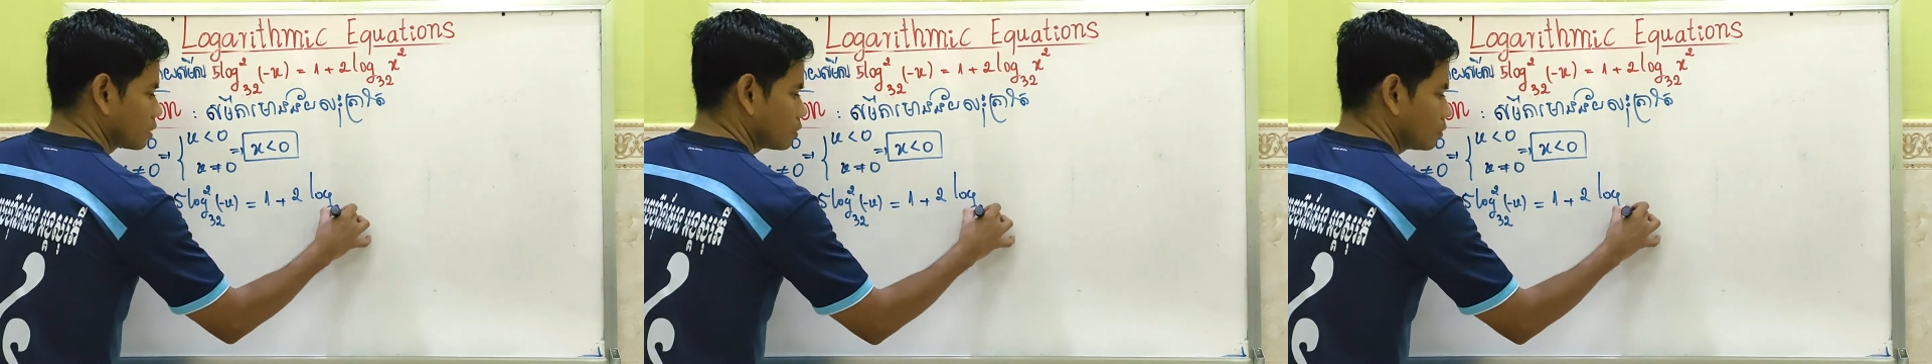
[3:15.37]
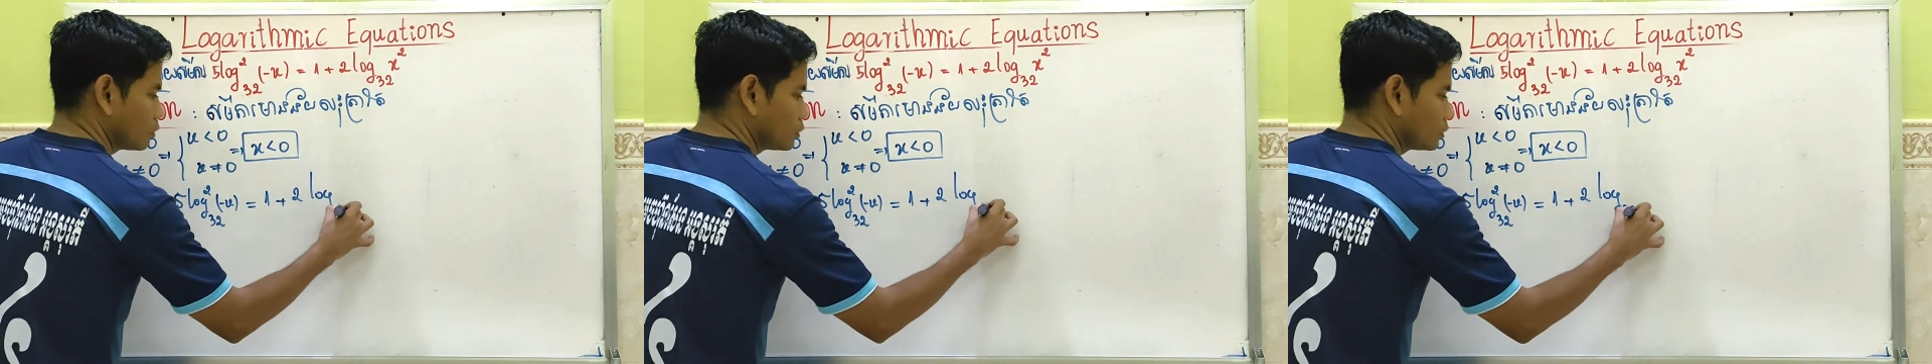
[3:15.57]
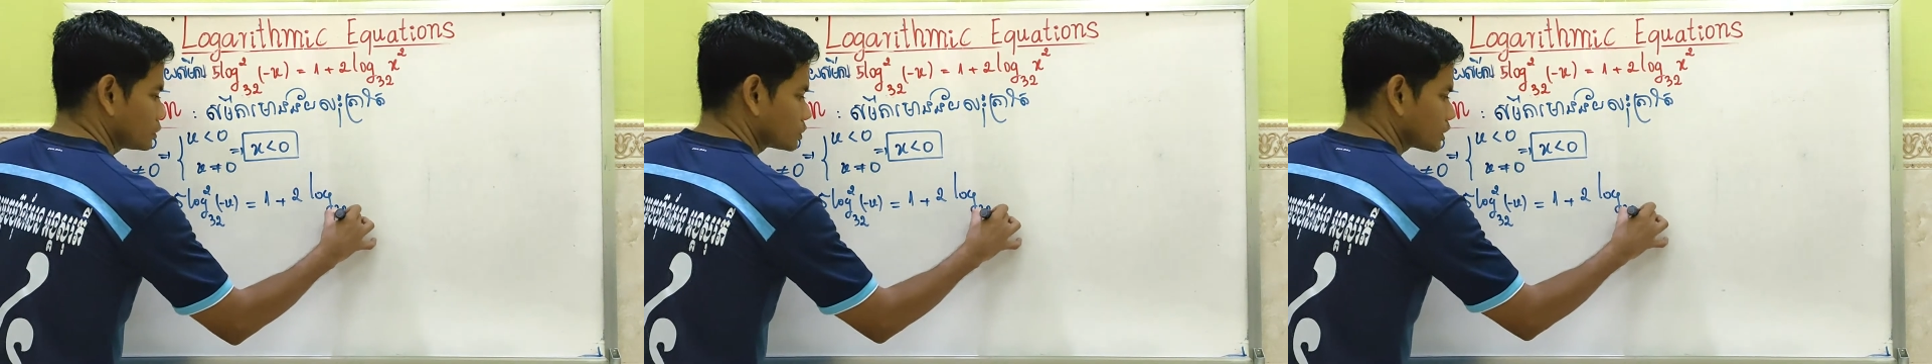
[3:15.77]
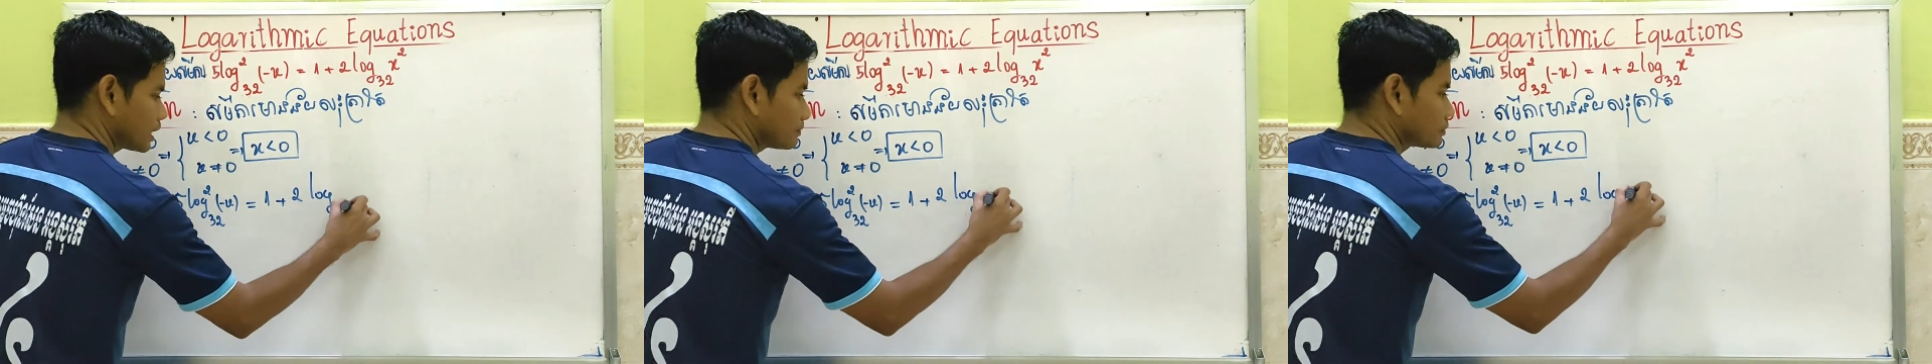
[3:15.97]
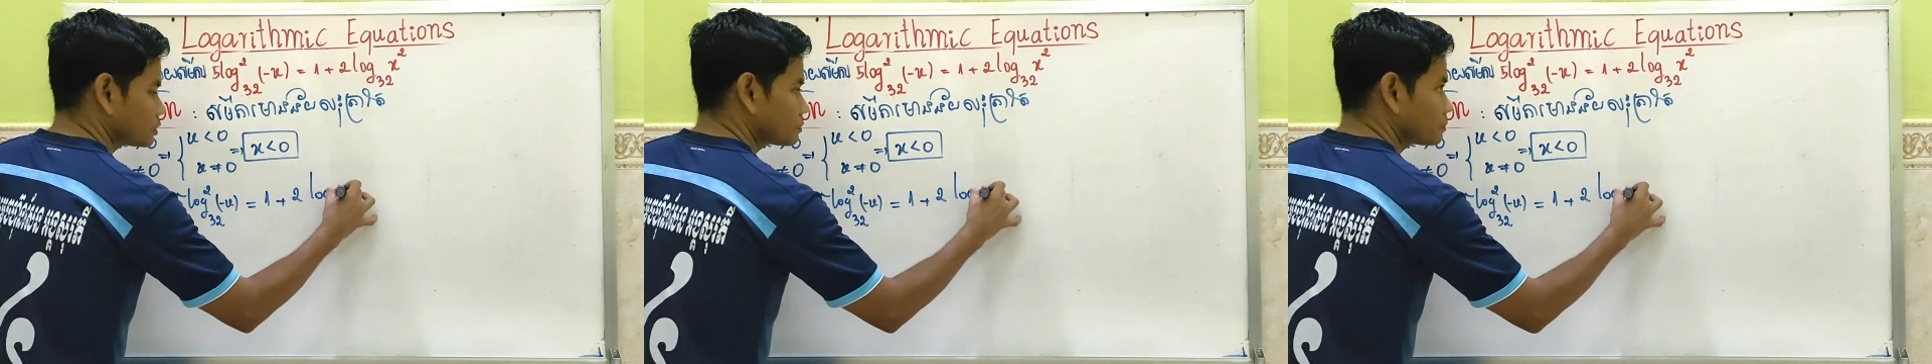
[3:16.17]
cô
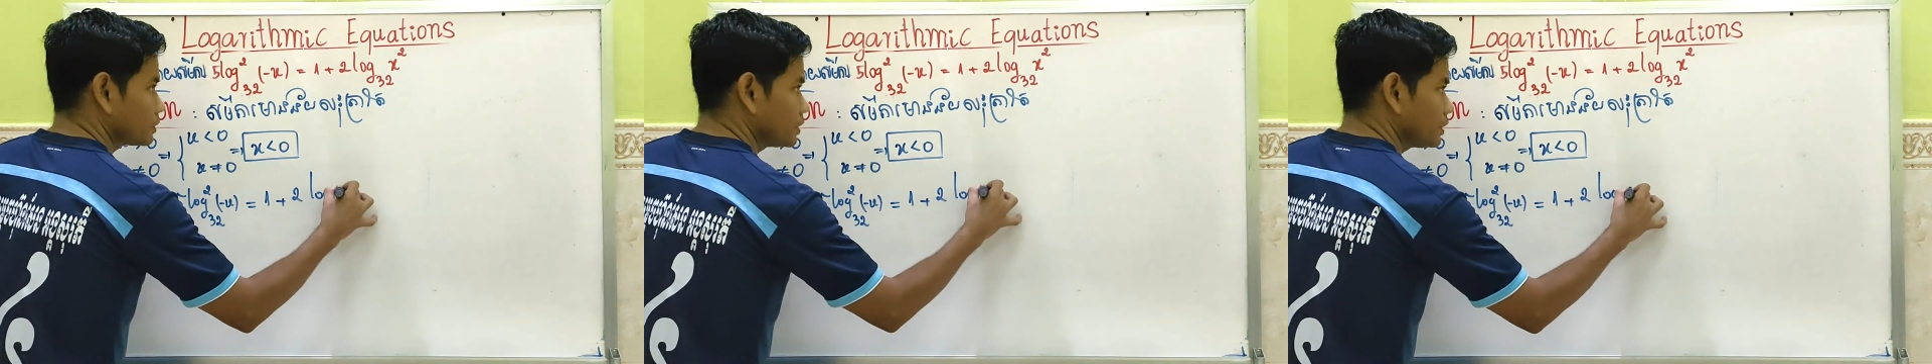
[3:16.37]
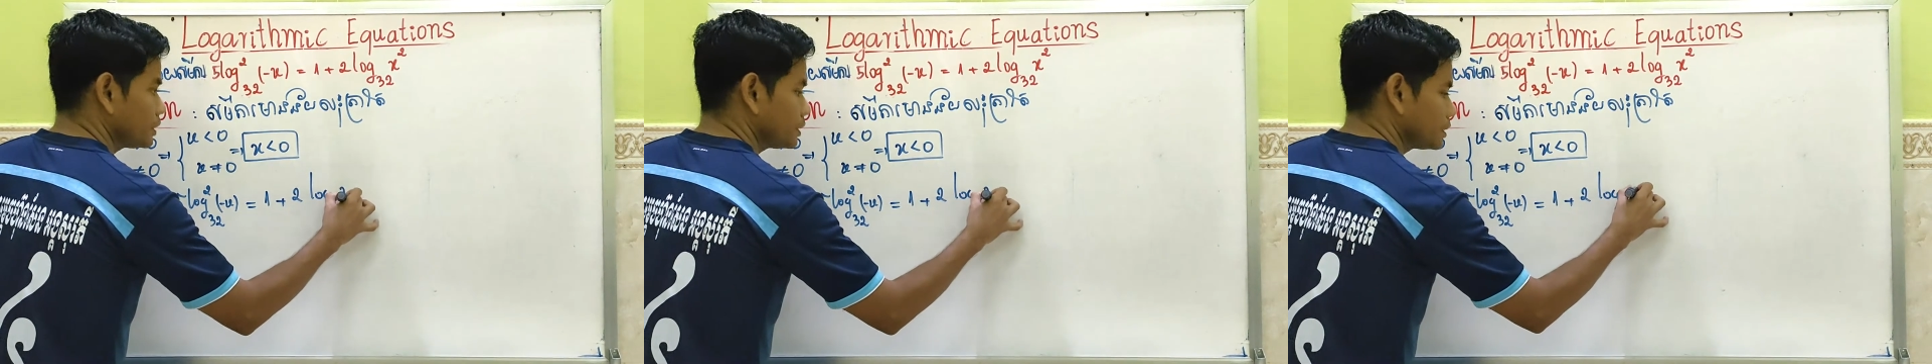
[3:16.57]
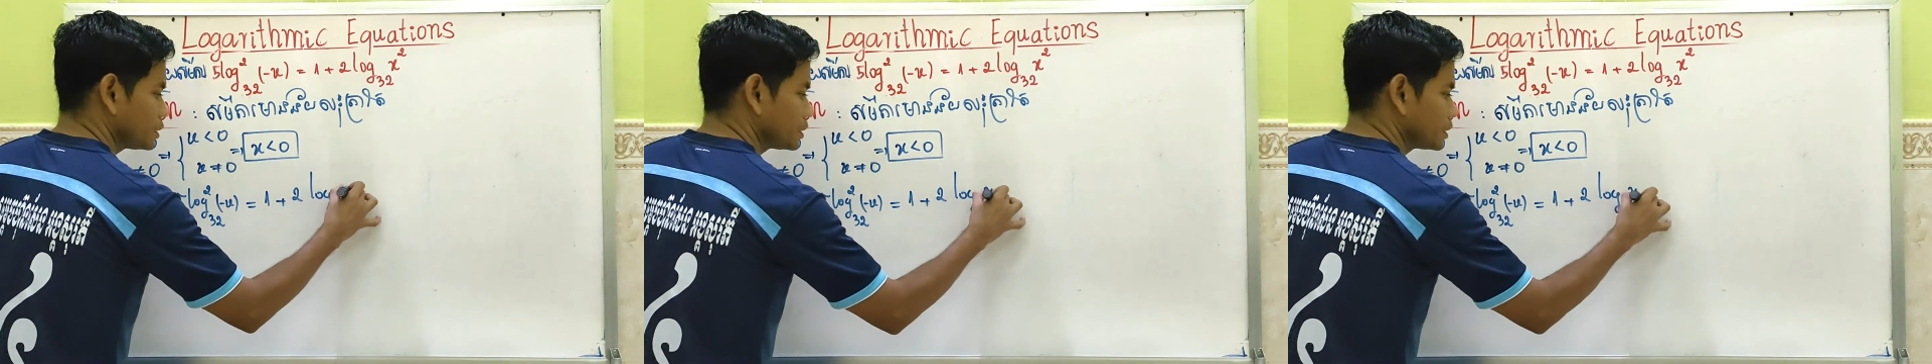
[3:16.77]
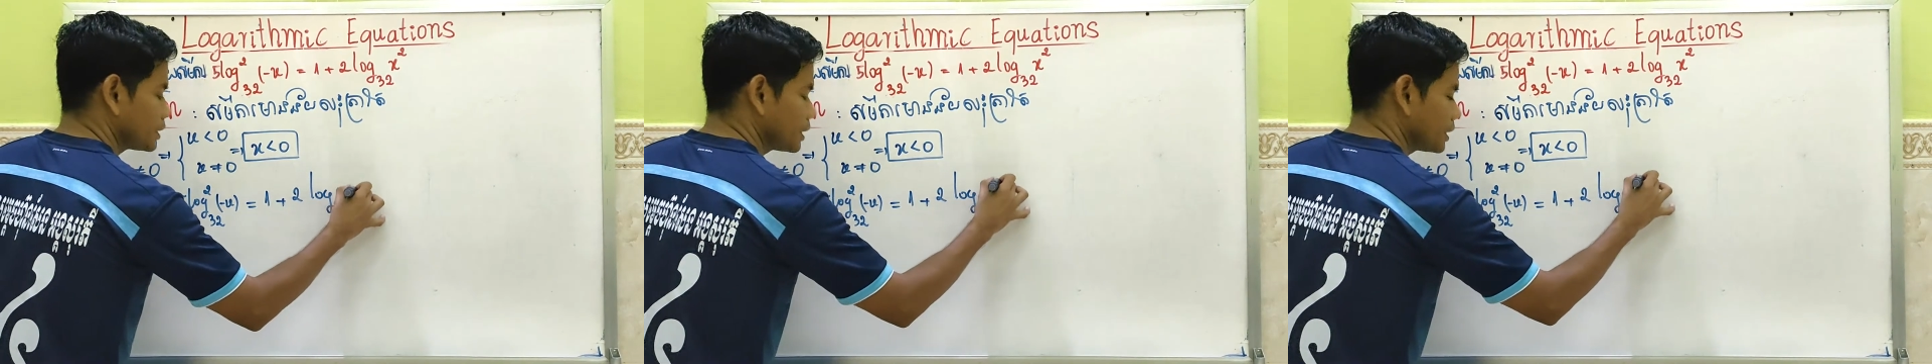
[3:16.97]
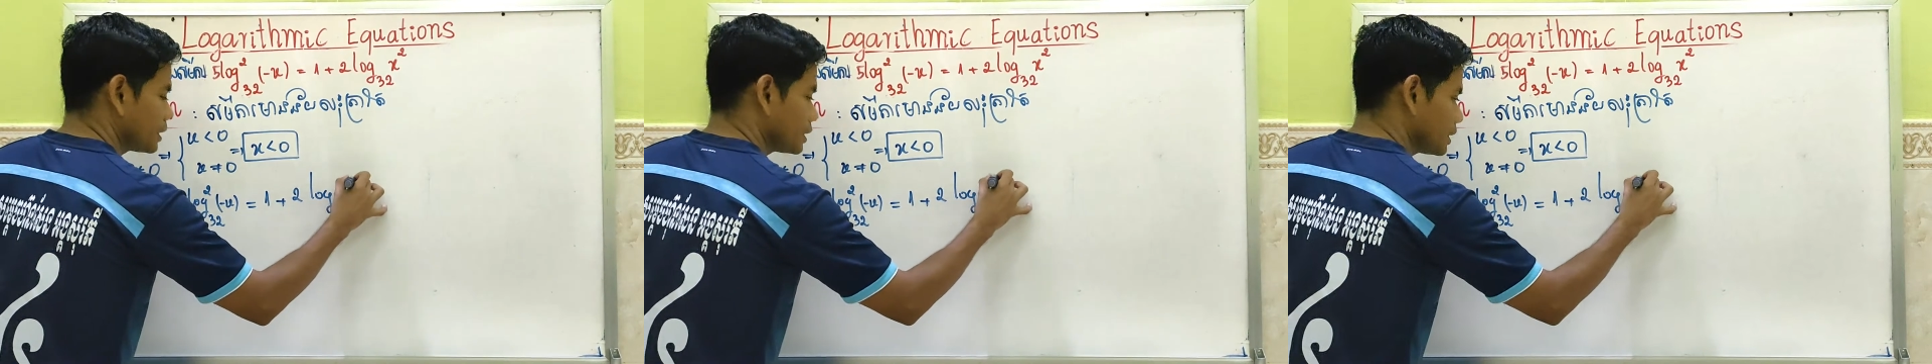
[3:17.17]
sam spi
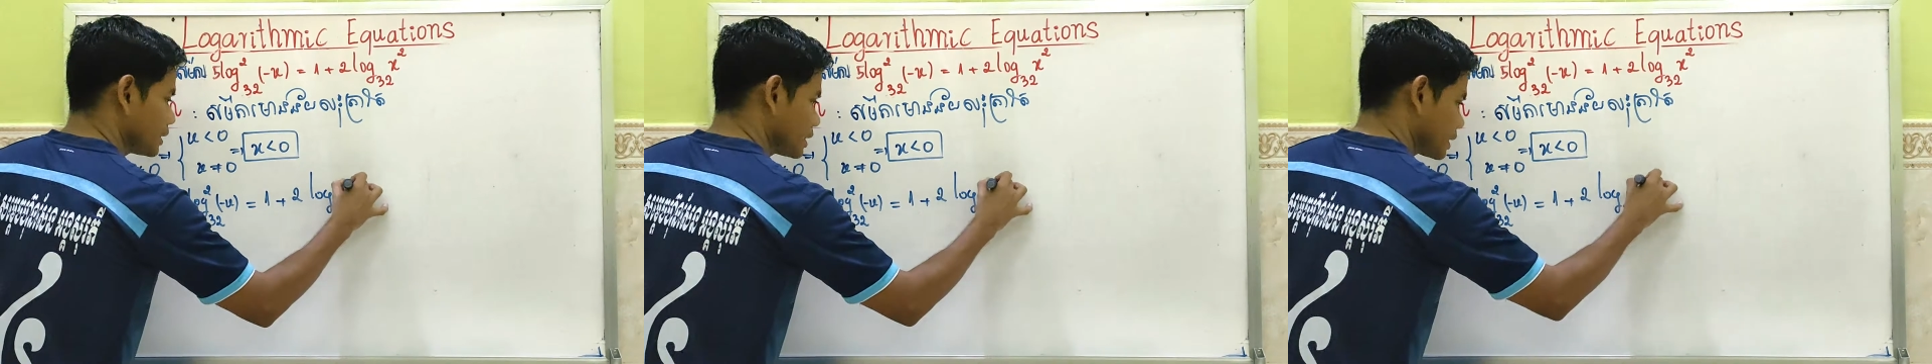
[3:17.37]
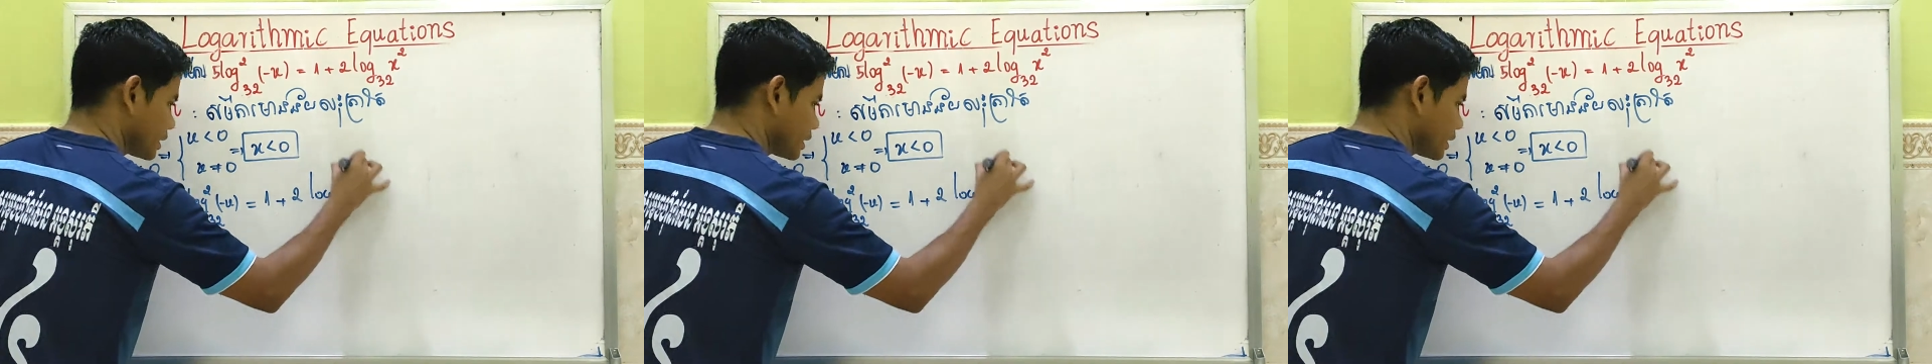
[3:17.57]
này x